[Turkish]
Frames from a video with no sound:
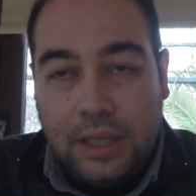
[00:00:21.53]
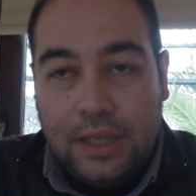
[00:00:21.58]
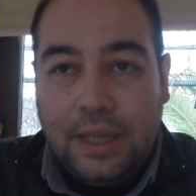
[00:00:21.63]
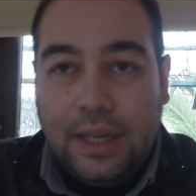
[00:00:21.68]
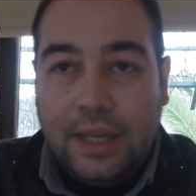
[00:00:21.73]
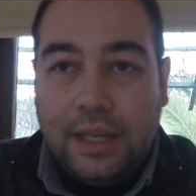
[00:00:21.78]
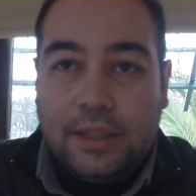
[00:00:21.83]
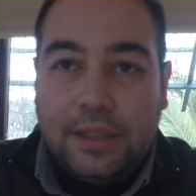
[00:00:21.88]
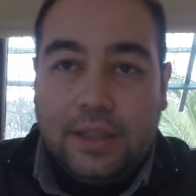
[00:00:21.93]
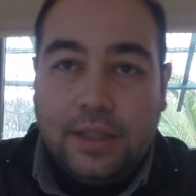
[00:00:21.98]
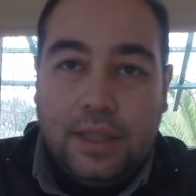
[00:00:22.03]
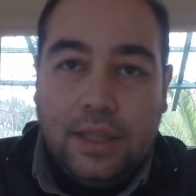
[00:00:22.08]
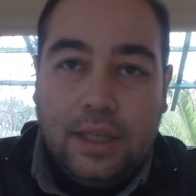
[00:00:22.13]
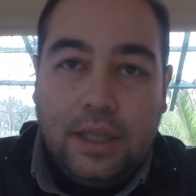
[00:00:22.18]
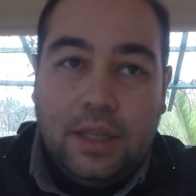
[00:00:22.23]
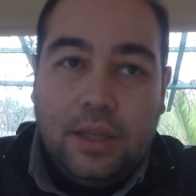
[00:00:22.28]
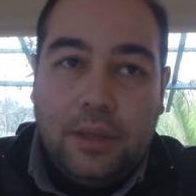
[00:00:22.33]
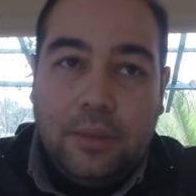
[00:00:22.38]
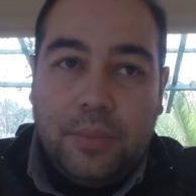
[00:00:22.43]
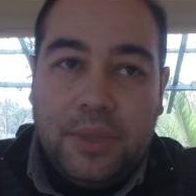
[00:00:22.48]
Yani
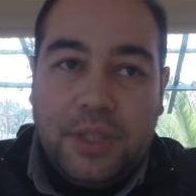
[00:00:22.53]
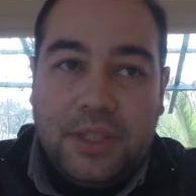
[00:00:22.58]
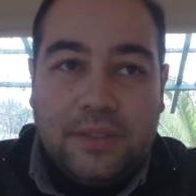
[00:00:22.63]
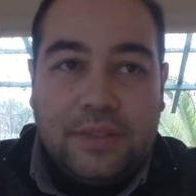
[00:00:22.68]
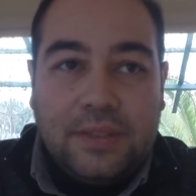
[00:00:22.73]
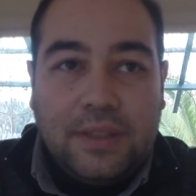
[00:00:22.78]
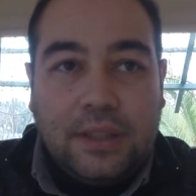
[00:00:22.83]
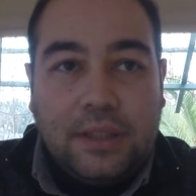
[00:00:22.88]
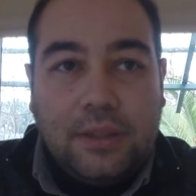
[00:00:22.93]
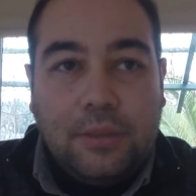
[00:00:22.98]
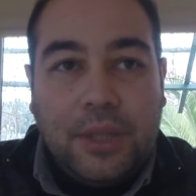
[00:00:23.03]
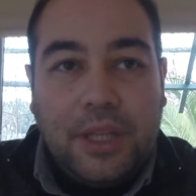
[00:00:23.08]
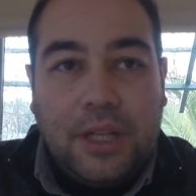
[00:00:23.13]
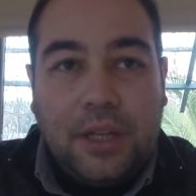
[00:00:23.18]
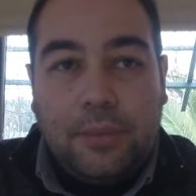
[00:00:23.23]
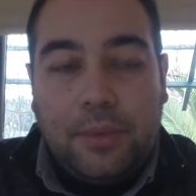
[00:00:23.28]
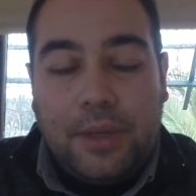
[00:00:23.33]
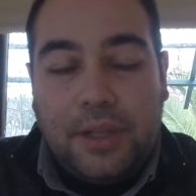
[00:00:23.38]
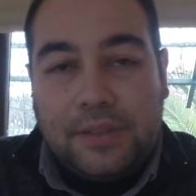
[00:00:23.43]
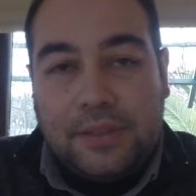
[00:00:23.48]
bir insanla
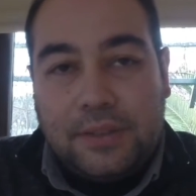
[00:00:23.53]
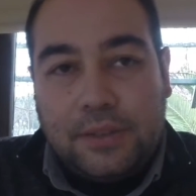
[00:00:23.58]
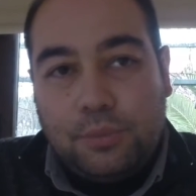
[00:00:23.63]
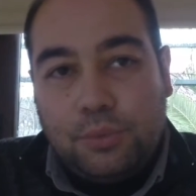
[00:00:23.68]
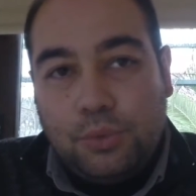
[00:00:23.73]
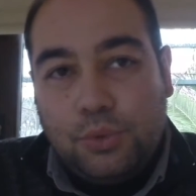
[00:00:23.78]
berabersiniz.